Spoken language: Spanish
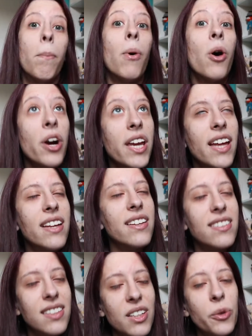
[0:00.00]
Voy a
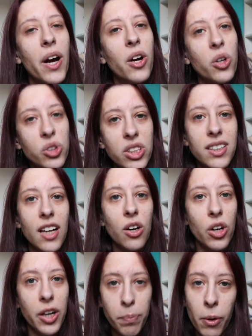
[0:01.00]
decir unas cositas
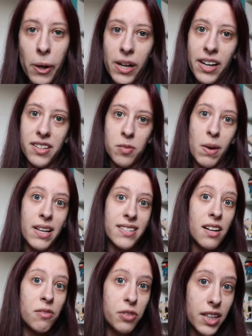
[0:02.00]
con spoilers más
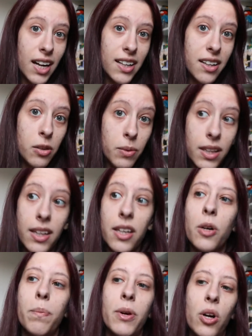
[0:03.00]
al final del
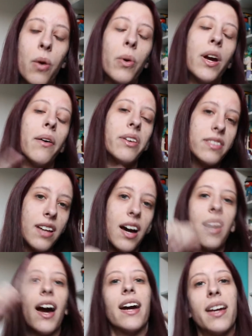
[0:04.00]
video, pero les voy a
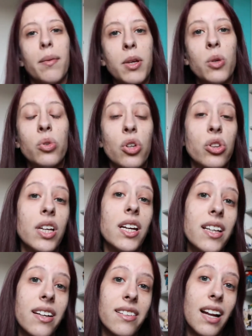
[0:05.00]
avisar a qué minuto
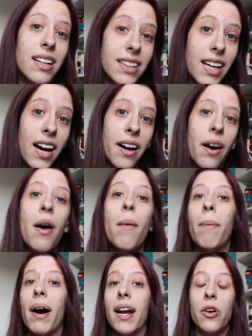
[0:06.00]
tienen que saltear
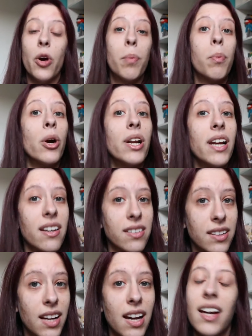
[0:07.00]
para no
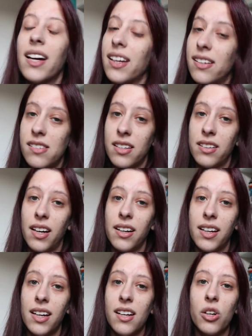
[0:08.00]
spoilearse nada, quédense
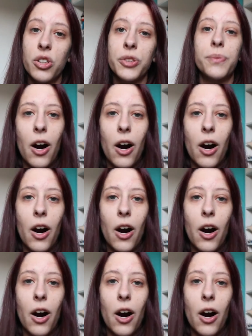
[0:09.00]
tranquilos.